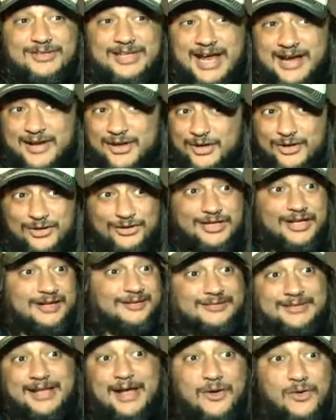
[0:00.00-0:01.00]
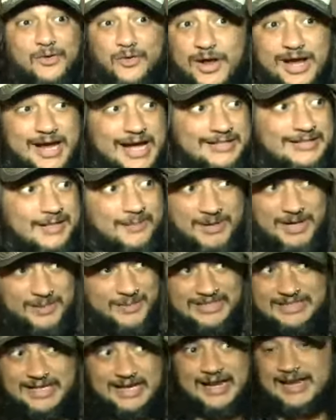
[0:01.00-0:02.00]
Diario lo tengo uno en casa para
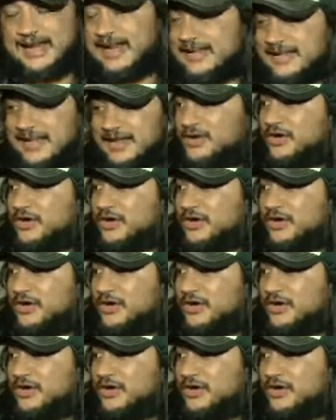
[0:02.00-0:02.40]
matar arañas,